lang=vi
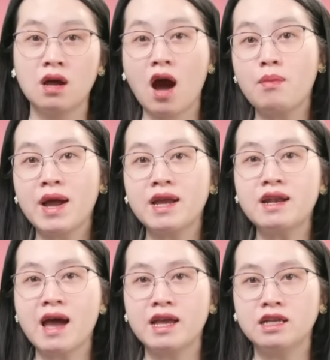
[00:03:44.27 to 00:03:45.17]
Ông ấy
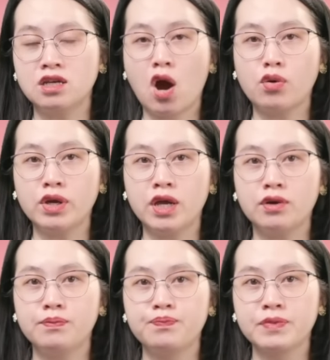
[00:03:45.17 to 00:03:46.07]
đầy những khẩu hiệu.
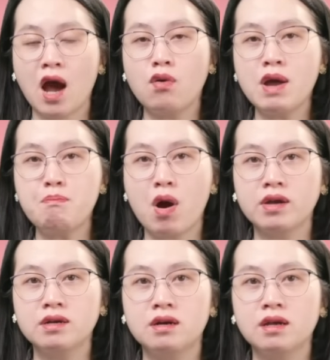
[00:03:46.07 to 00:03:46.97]
Hầu hết mọi
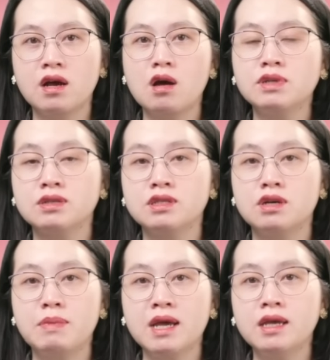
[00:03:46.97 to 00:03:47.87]
người không thực sự
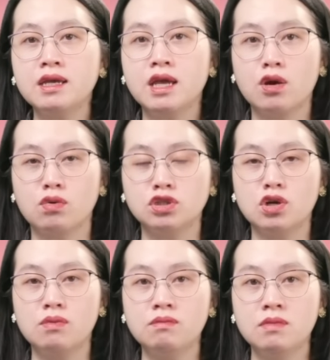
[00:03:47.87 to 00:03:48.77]
biết ý nghĩa của
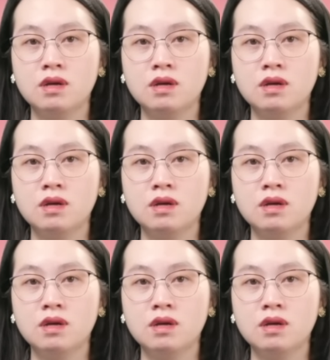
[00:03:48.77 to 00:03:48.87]
chúng,